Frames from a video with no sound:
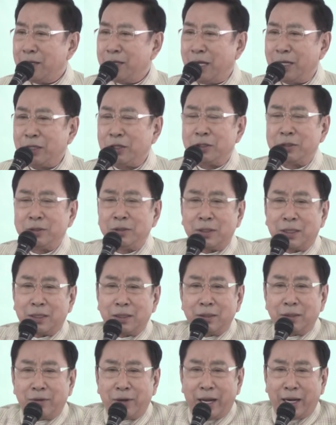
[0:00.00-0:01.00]
ฉะนั้นจึง
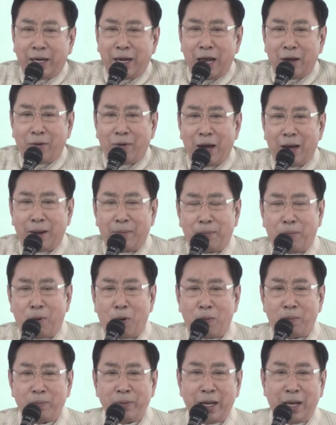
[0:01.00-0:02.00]
เรียนได้ว่าผ
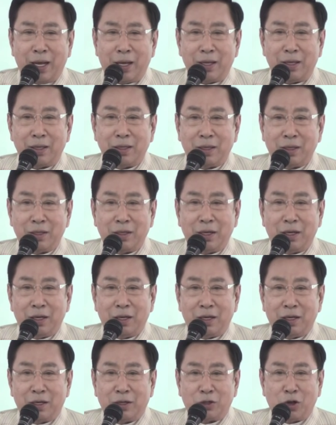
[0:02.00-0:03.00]
มเนี่ย
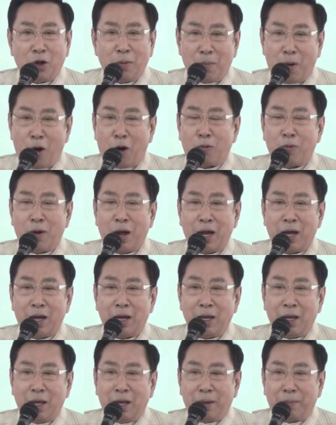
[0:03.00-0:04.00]
ต้องบอกว่า
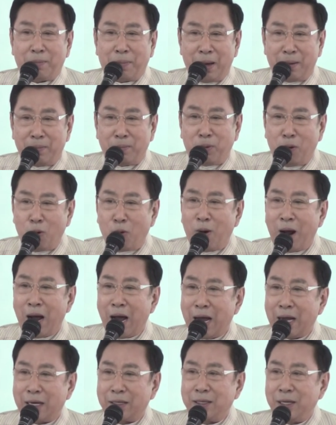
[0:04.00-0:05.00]
เป็นผู้
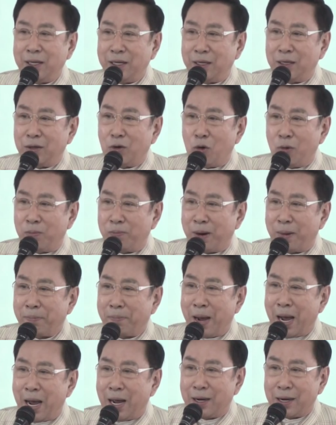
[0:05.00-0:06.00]
ว่าที่คนประ
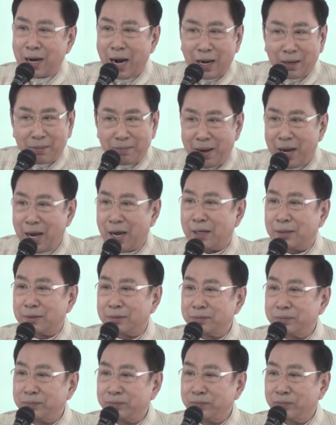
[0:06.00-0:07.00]
ปารักมาก
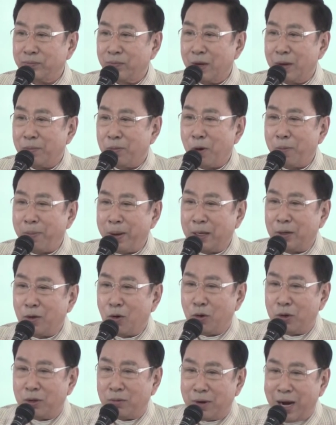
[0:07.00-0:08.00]
เพราะเป็น
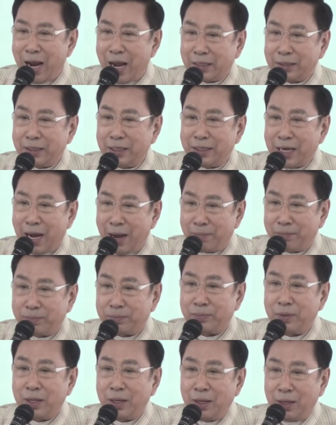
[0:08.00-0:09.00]
คนแรกที่
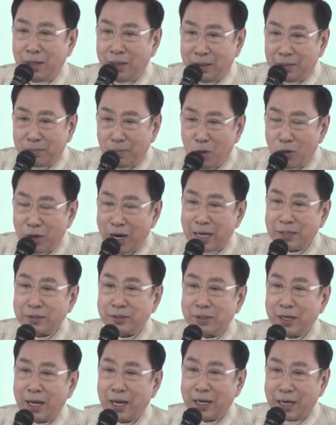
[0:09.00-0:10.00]
ทำโบนัส
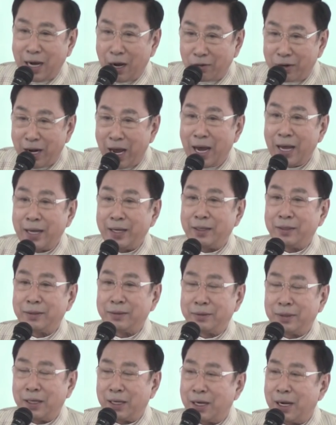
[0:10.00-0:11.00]
ให้เขาได้
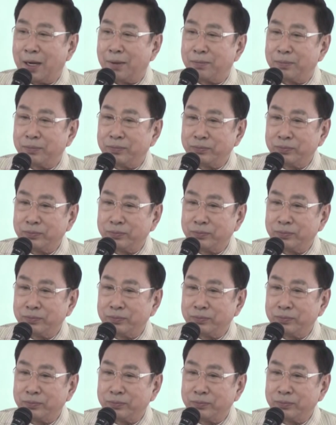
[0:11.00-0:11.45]
นะครับ